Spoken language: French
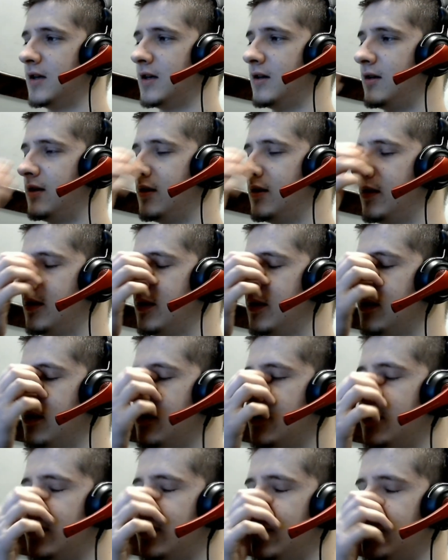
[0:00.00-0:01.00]

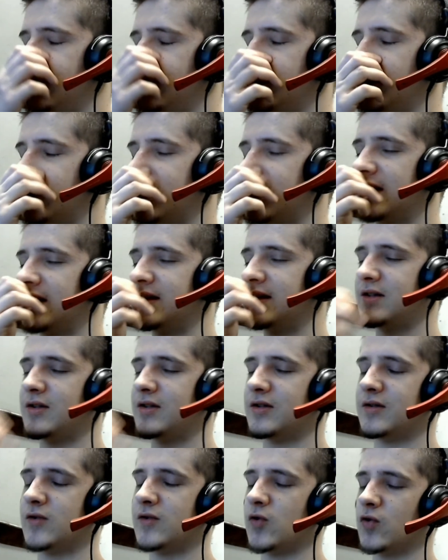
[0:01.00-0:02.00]
Euh, je regardais
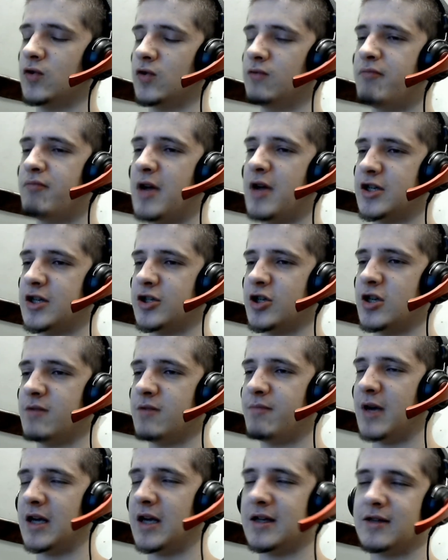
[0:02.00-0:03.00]
sur une page, il
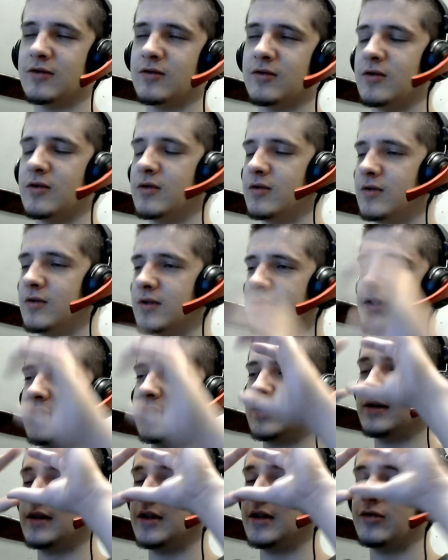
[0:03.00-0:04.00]
parlait de,
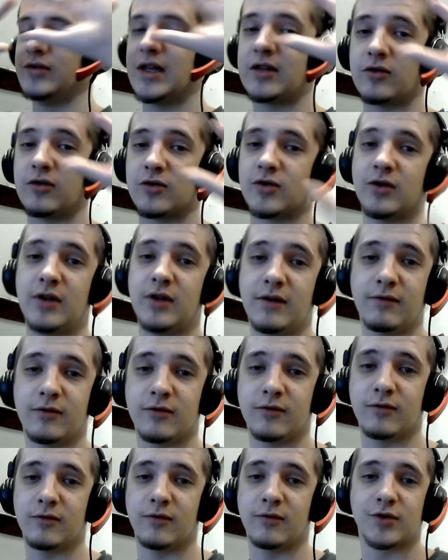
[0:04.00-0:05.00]
des lunettes que Sony
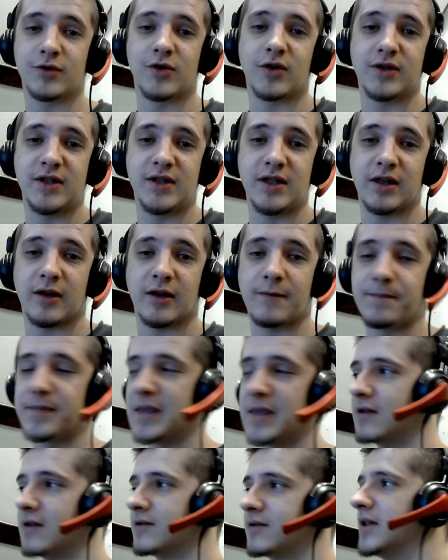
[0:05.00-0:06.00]
vont, sortir.
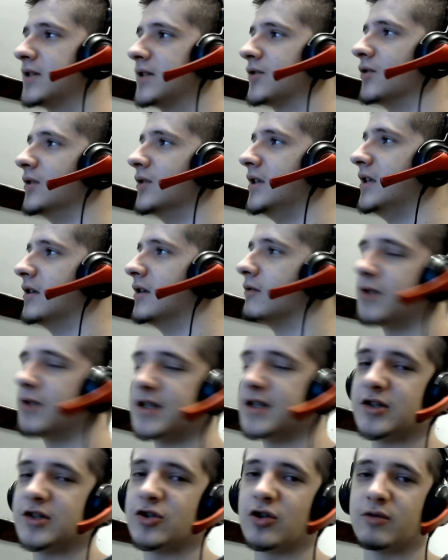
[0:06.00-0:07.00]
Vous savez, Sony,
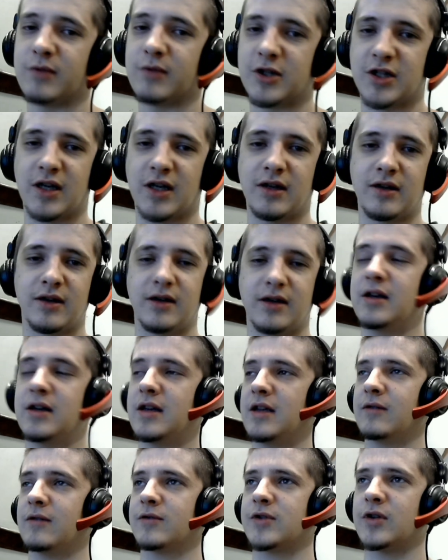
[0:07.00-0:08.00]
PlayStation, machin,
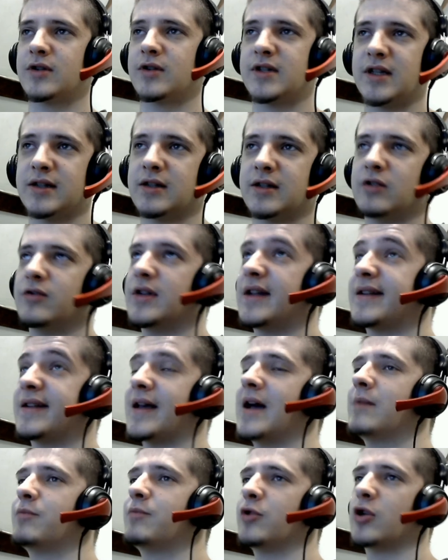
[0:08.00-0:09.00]
ils vont sortir des lunettes
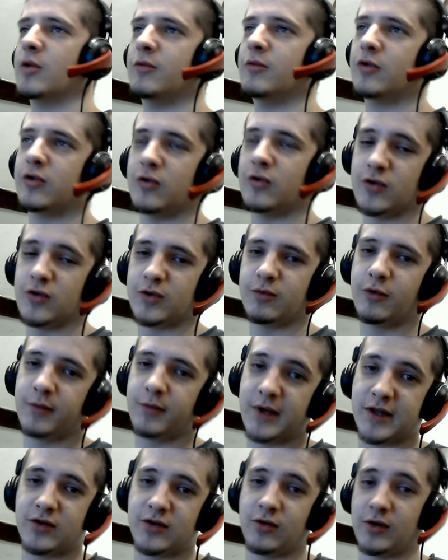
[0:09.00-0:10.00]
un peu comme l'Oculus, bon,
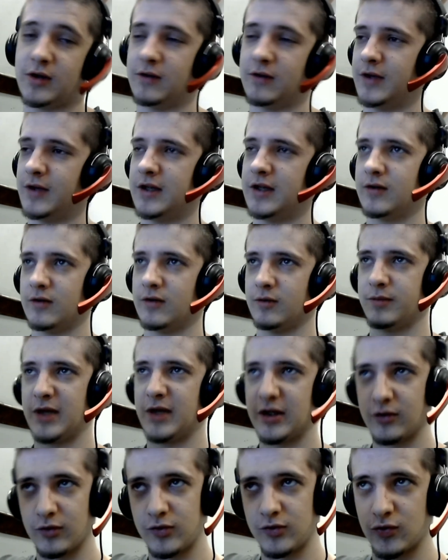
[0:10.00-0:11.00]
bien sûr, qu'ils vont être bien
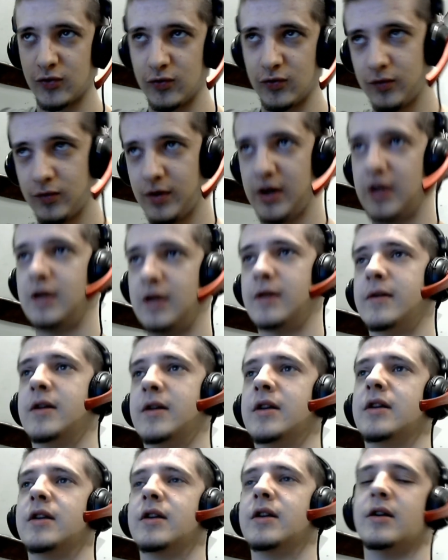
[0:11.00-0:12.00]
en dessous, hein.
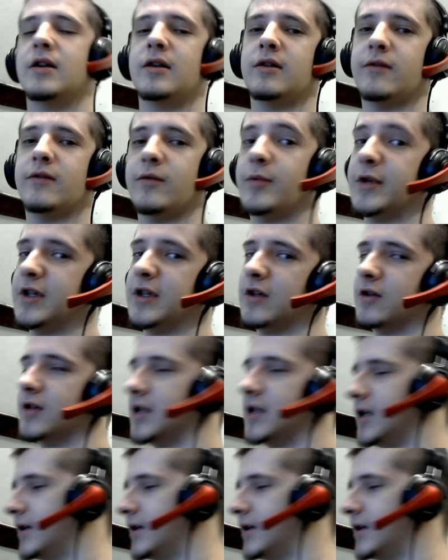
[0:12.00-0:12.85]
Faut pas déconner.